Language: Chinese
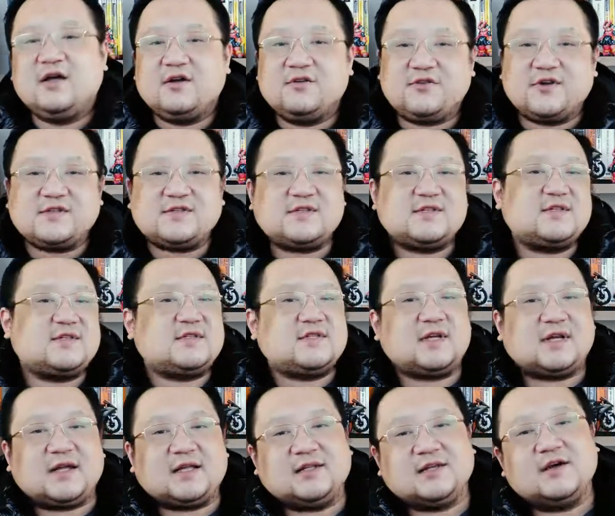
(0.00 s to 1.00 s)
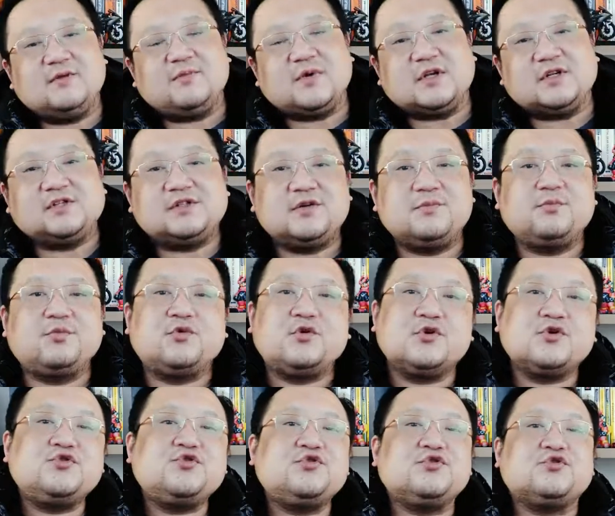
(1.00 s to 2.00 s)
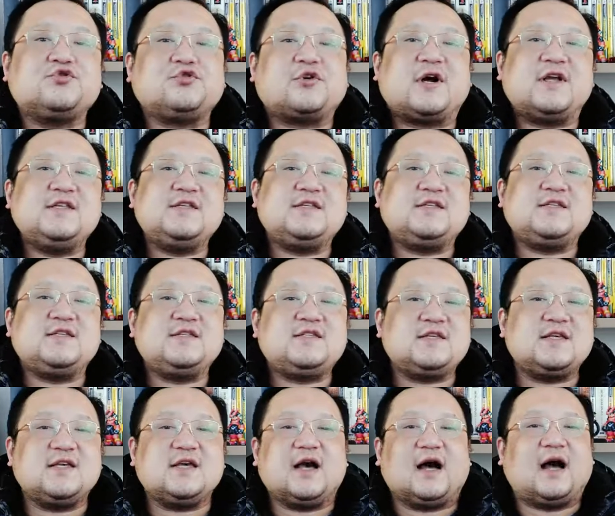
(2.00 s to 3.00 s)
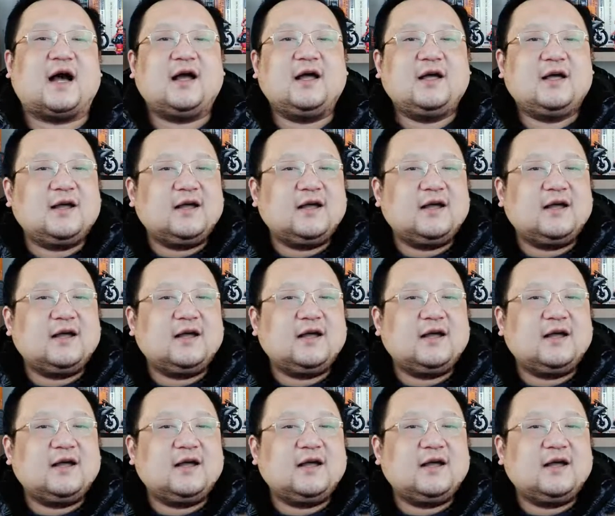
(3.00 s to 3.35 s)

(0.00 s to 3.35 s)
菲斯杰拉德本身颇具传奇性啊，